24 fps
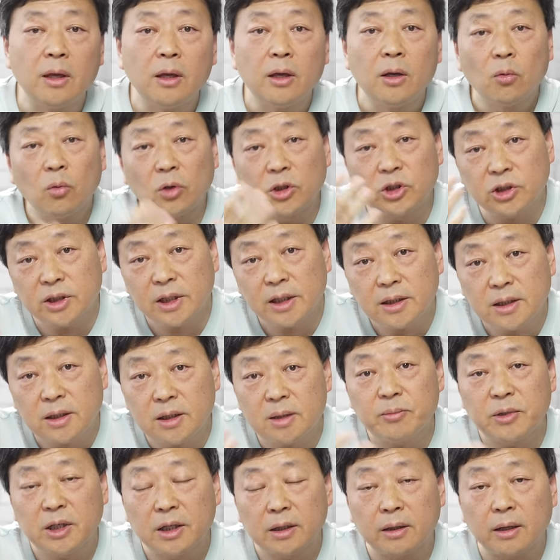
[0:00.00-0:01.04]
我直接
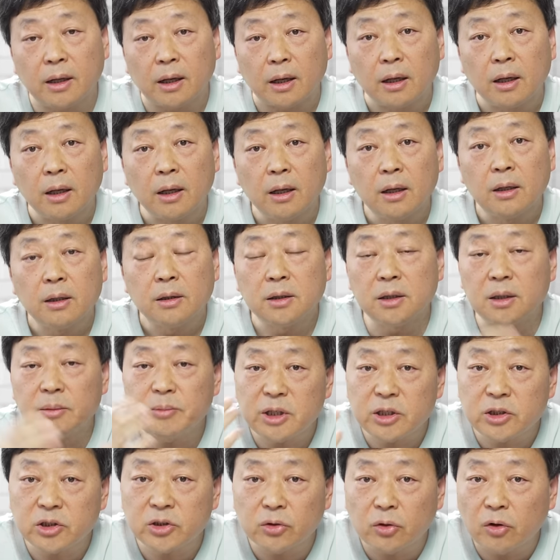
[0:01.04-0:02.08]
移民了，移
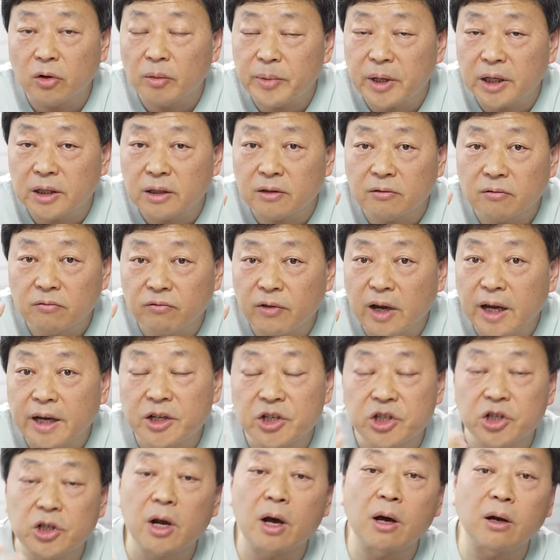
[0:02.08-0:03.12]
民之后我变成外
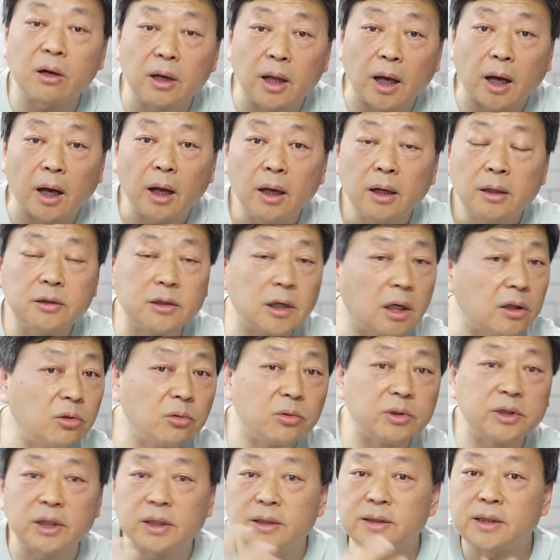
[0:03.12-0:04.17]
商了。张
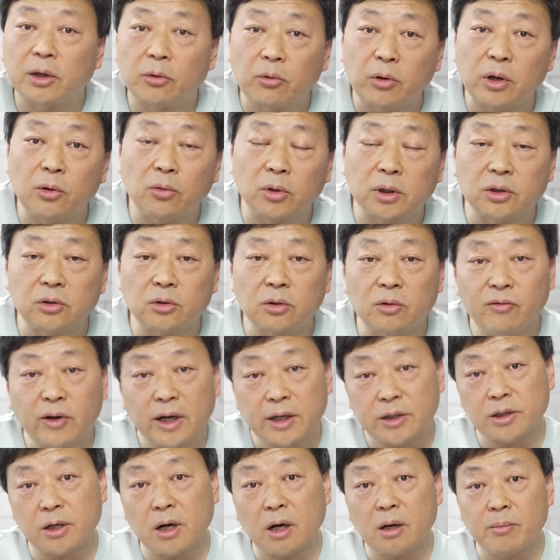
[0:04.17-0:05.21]
勇现在在回国的时候，
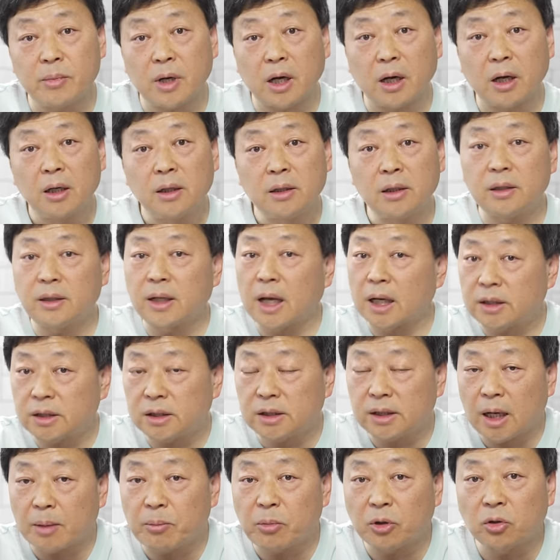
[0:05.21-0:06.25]
外商嘛，也拿新
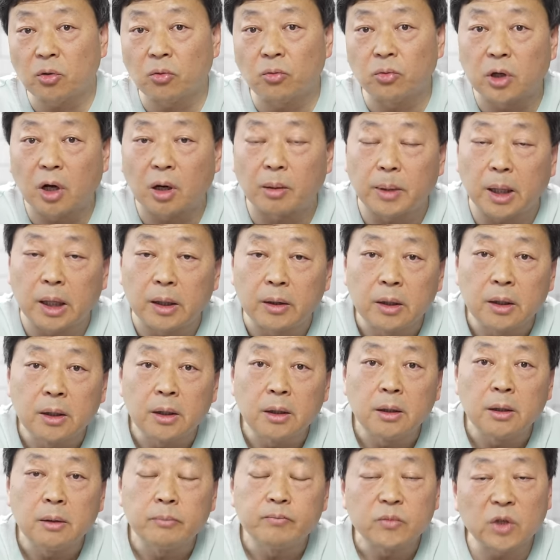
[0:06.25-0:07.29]
加坡的护照嘛，
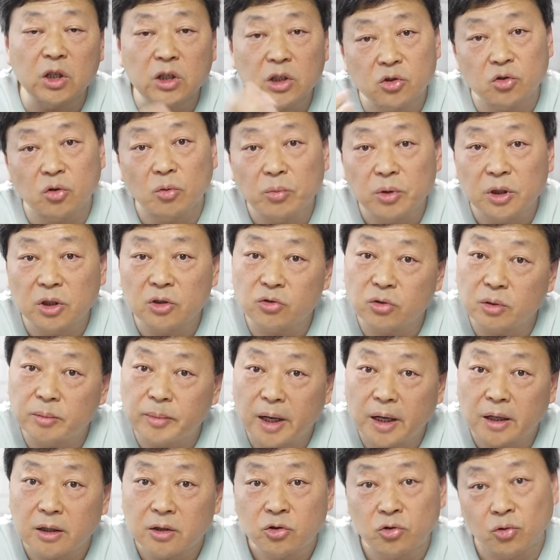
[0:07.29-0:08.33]
那你总不能随
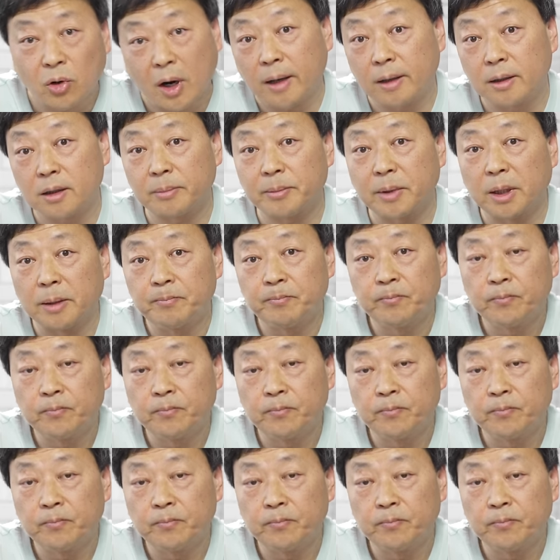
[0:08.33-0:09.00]
便抓人家嘛。